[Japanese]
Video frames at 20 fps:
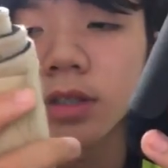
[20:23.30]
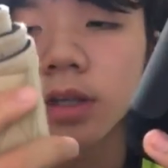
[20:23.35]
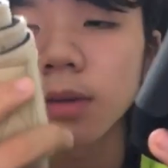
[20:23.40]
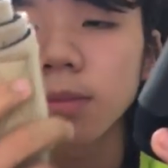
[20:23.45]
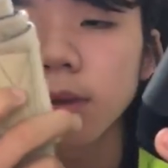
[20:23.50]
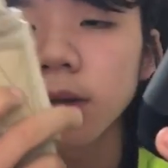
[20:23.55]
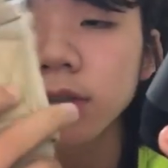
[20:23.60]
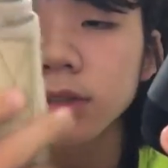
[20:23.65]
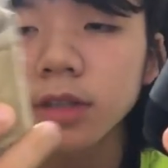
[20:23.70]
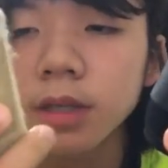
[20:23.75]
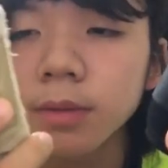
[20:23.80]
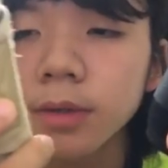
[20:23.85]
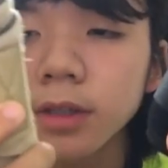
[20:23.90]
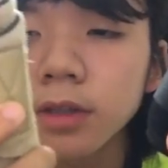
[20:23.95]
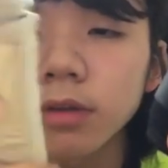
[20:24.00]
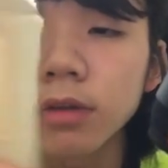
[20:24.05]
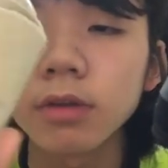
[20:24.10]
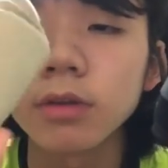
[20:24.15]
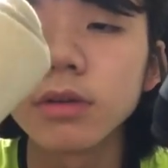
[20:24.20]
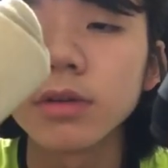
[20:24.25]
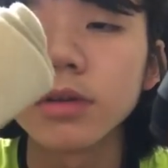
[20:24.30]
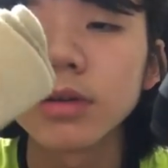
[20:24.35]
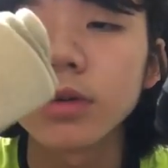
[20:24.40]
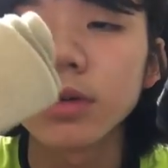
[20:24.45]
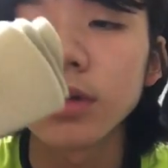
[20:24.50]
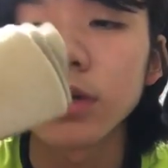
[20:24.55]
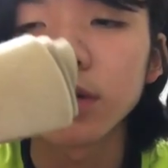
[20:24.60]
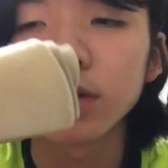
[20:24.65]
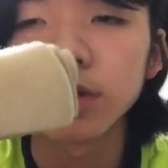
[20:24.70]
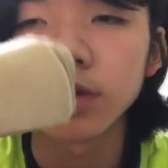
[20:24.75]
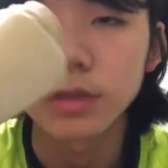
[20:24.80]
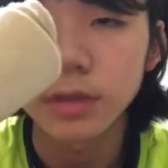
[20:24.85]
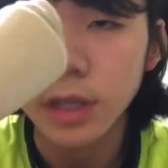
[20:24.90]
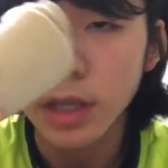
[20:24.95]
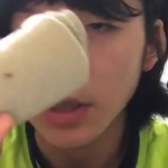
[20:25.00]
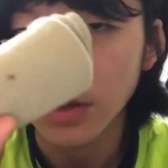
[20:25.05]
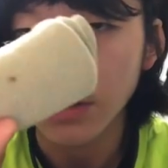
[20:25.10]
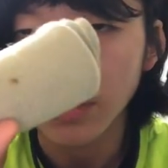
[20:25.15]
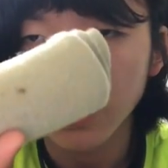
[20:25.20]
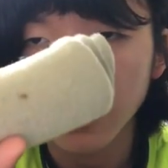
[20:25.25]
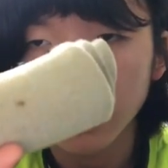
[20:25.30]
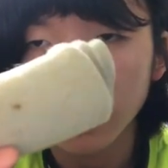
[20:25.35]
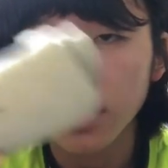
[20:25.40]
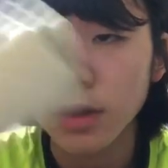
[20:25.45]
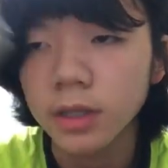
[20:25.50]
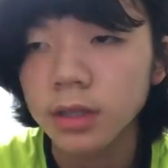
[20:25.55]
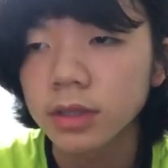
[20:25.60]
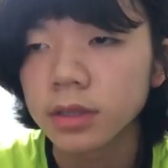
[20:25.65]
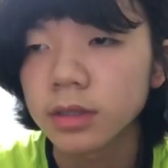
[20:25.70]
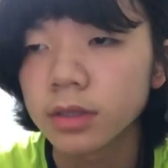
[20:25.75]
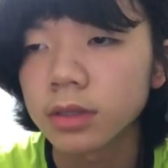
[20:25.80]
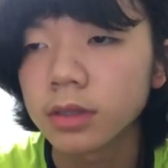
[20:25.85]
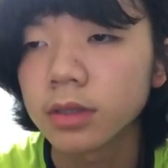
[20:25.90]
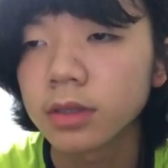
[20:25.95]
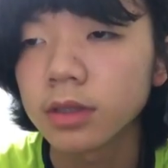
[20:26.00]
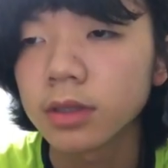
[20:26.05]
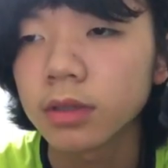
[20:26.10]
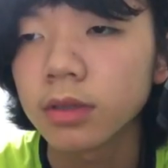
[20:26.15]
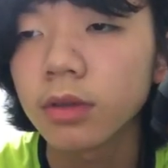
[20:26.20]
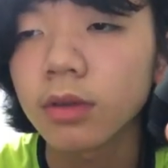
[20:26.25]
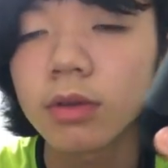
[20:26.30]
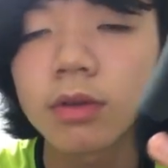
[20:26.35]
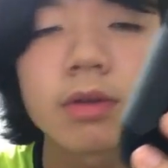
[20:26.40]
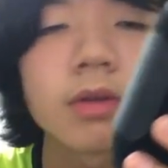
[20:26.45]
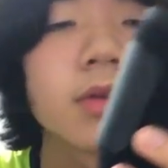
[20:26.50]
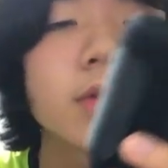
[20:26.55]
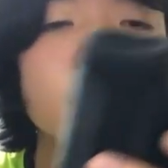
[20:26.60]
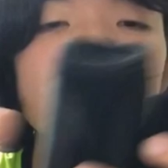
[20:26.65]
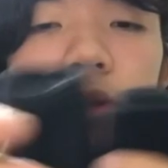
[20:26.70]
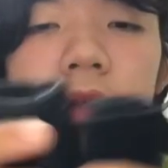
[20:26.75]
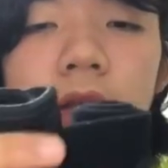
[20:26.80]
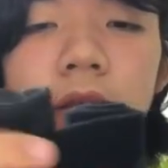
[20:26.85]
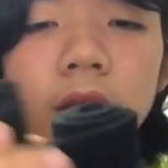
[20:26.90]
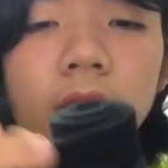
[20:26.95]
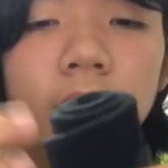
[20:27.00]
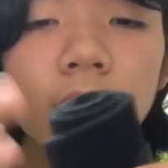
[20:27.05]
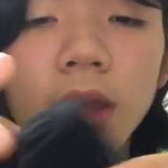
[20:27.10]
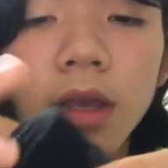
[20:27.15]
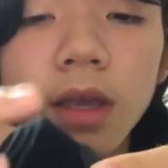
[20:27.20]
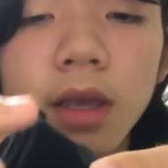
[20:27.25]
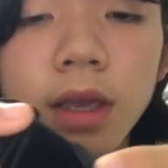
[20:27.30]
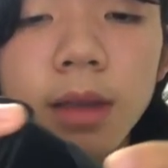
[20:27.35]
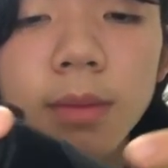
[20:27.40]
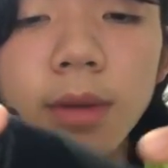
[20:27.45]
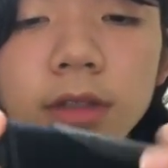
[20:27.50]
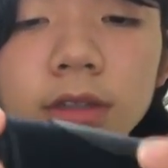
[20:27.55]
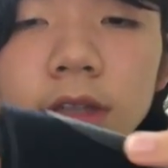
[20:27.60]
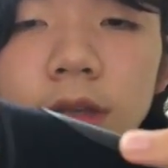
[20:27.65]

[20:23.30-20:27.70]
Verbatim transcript: がマグダビットのグレーのと、えマグダ